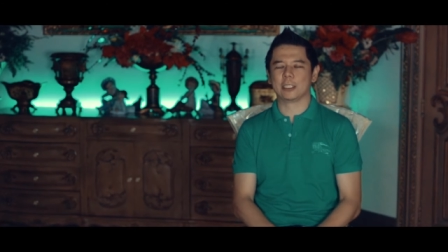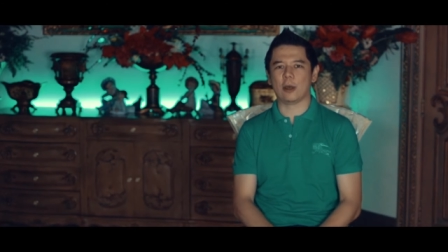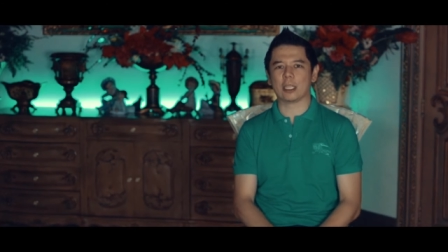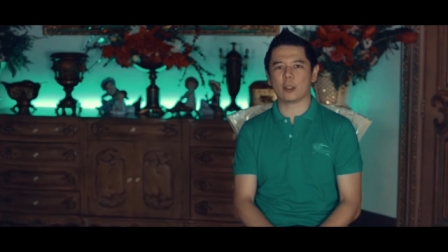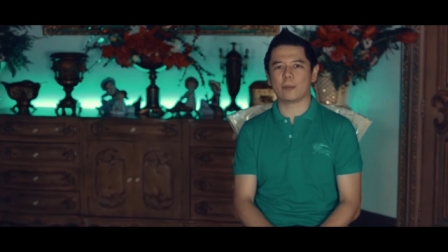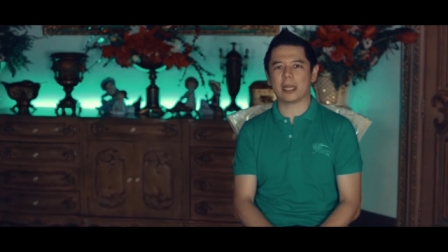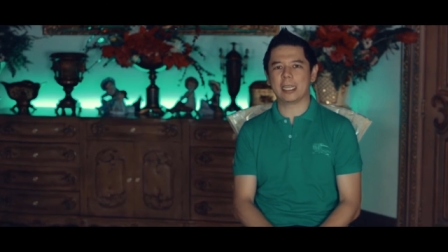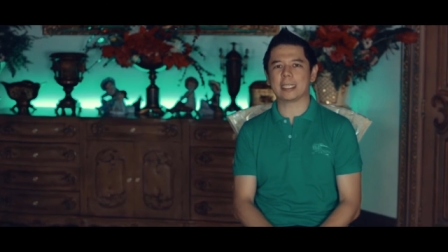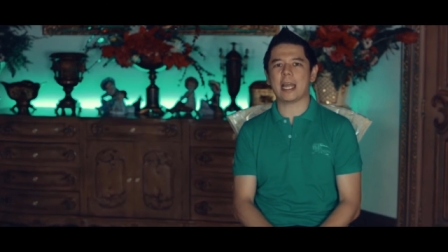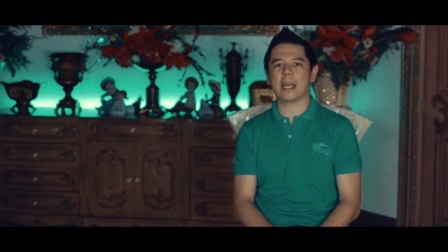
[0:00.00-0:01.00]
So ato
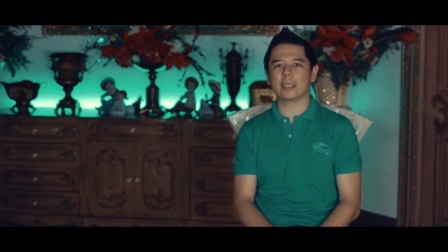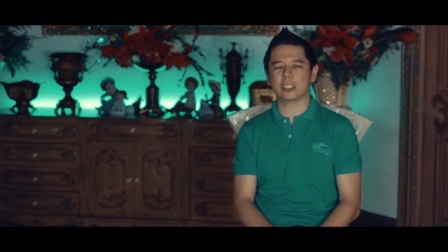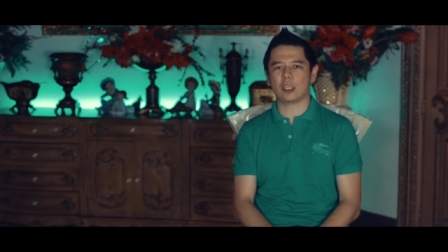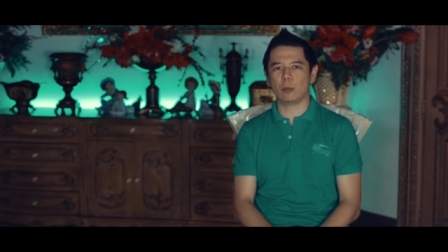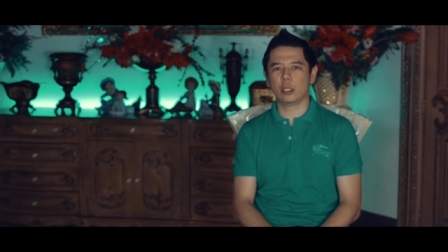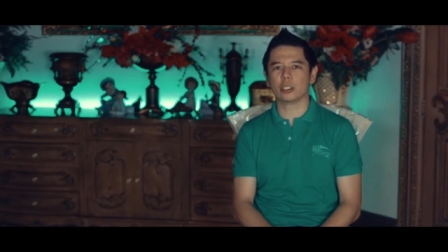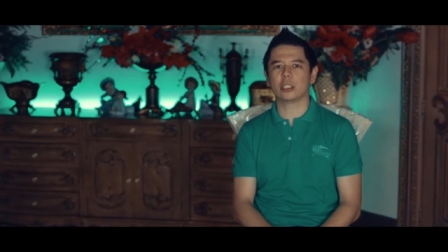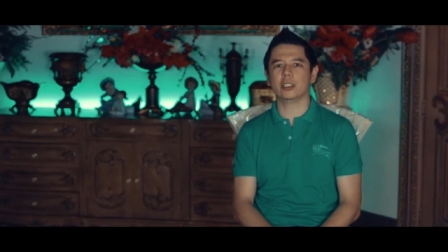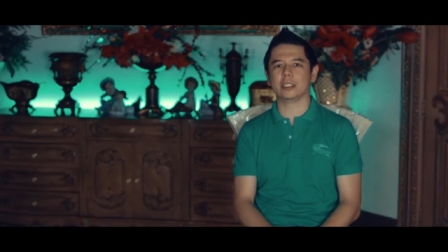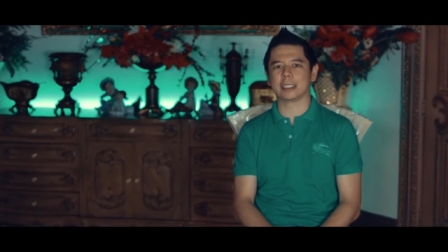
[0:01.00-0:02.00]
ipakita ang
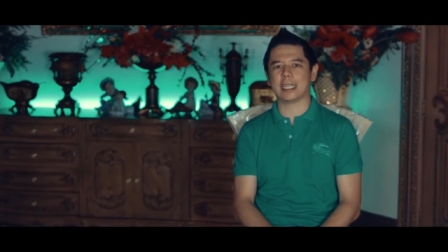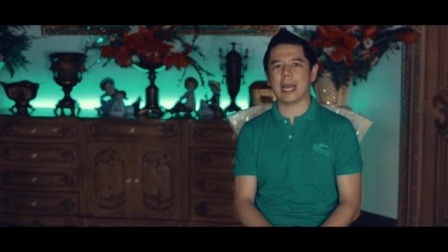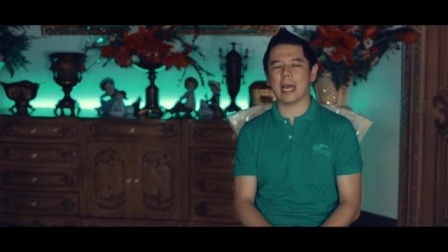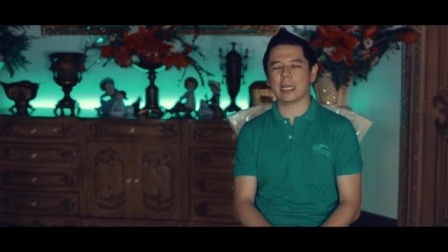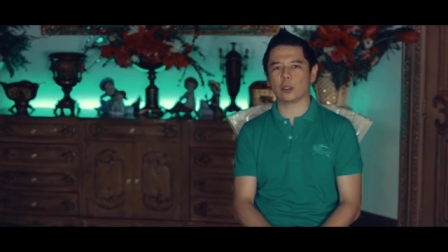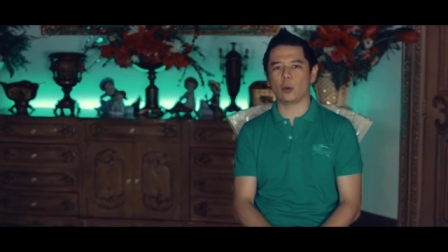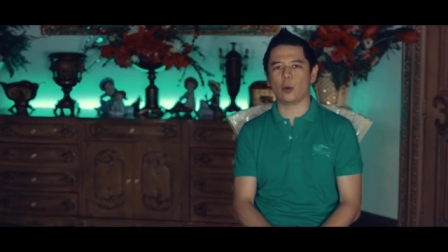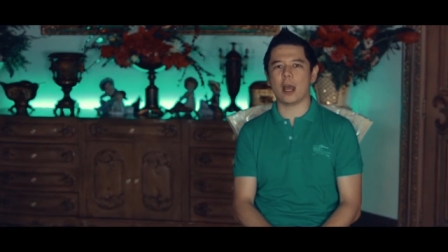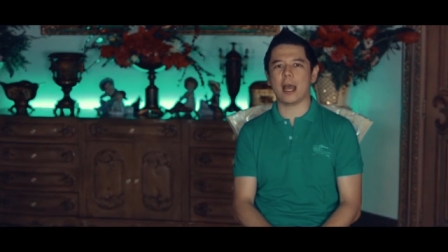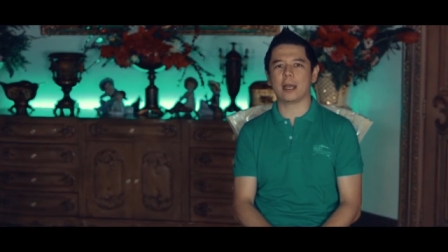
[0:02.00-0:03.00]
distribution sa
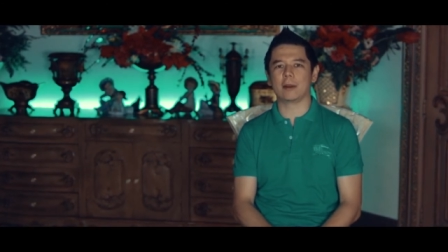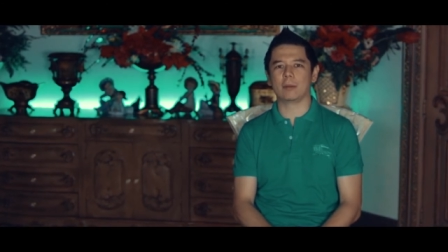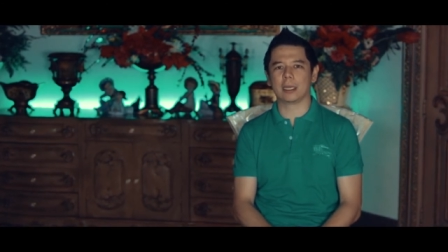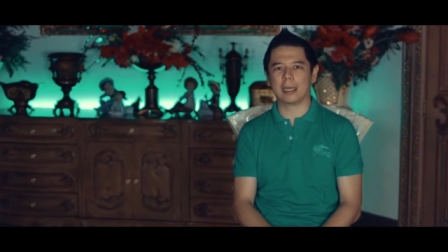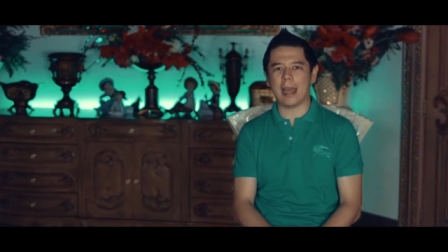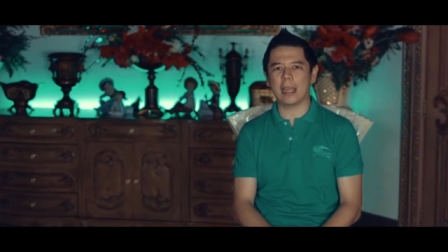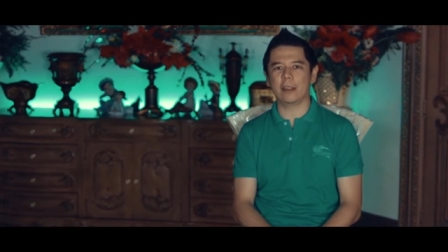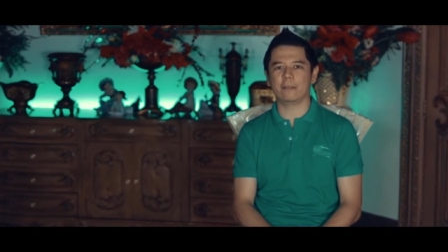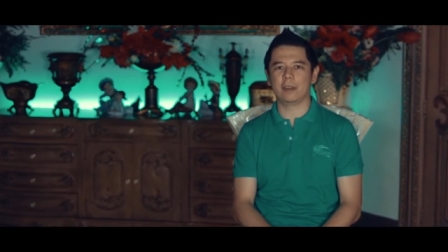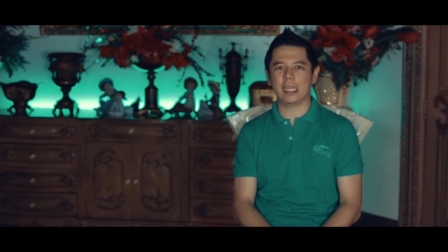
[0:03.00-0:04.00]
ato ang
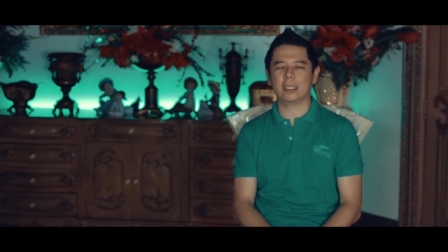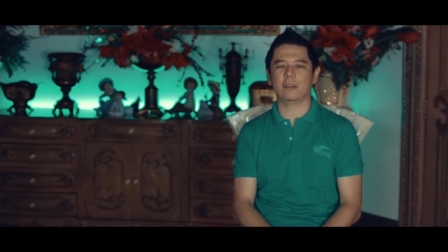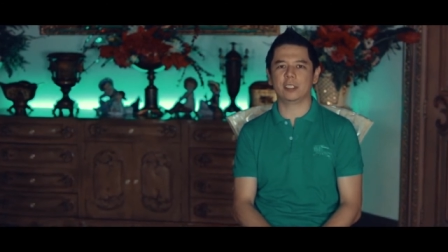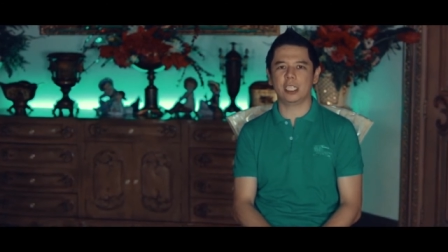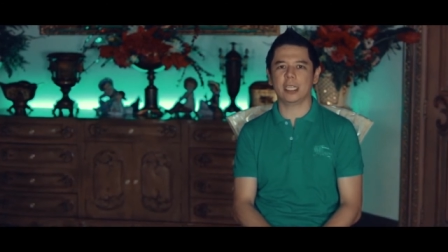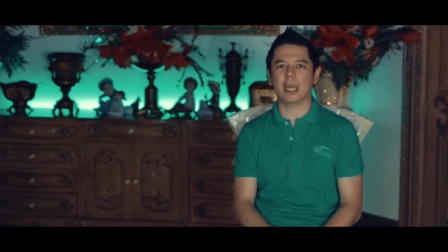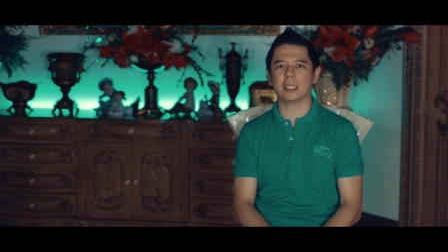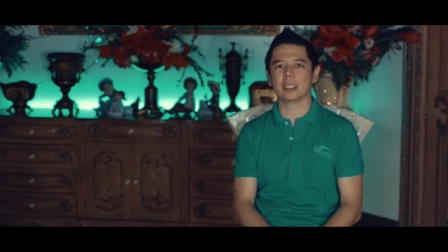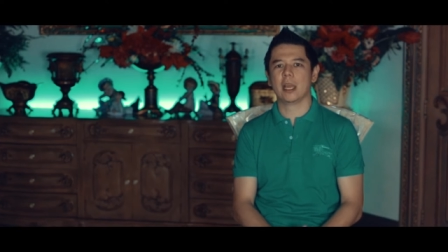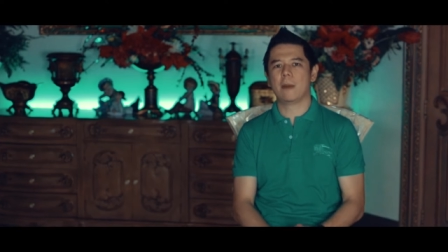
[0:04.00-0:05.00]
live native chickens